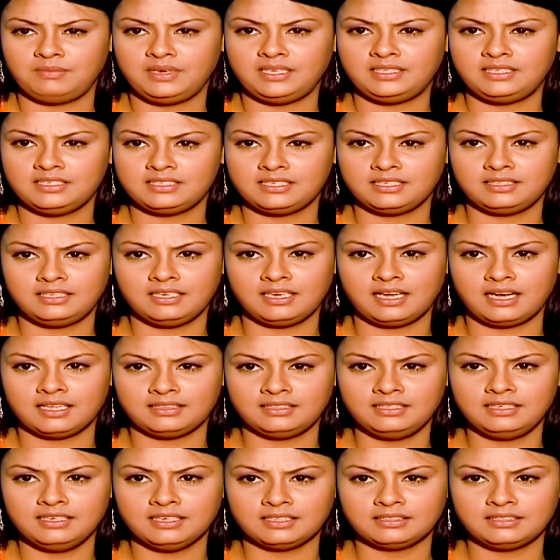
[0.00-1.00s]
মেয়েদের সাথে
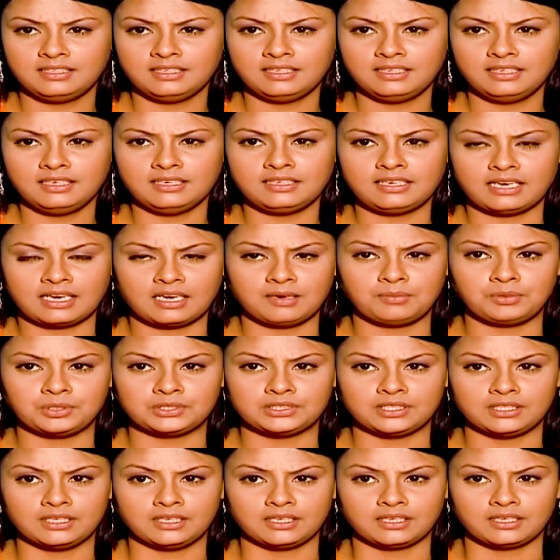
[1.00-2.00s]
খাতির লাগতে গেলে টাকা
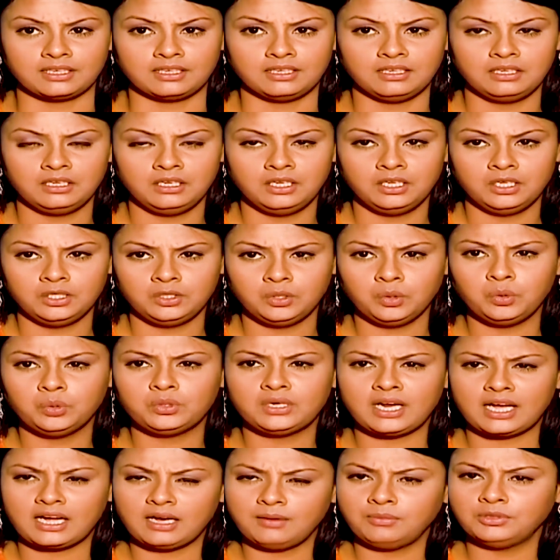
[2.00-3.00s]
পয়সা লাগে তো
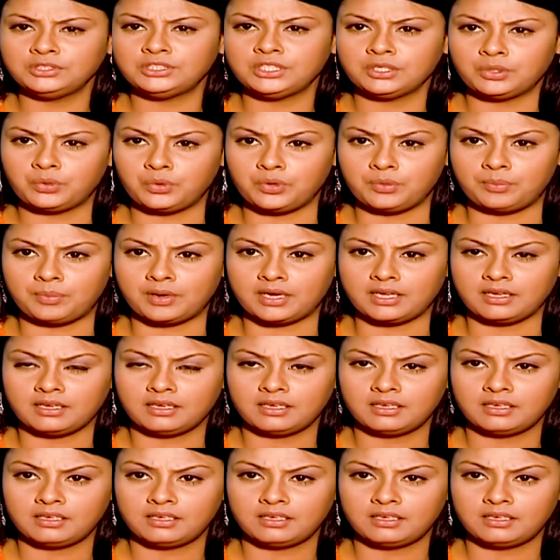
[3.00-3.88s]
ও টাকা পয়সা কই পায়